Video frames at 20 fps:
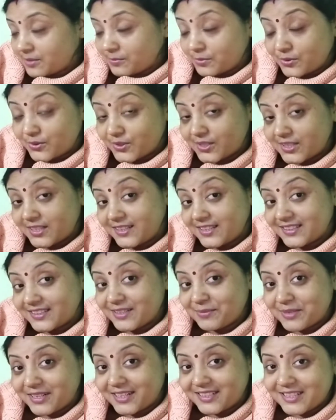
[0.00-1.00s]
কাপড় ওখানে
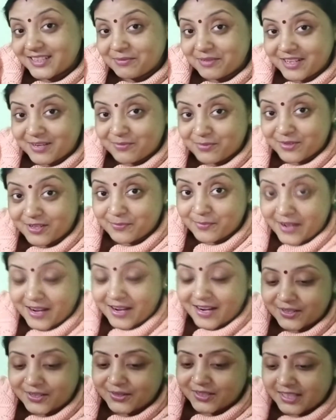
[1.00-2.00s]
দেখতে গেলে জামা কাপড়ের
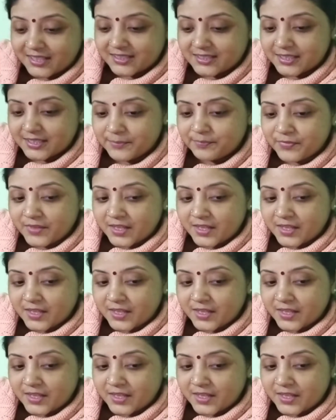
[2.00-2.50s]
পাহাড় হয়ে আছে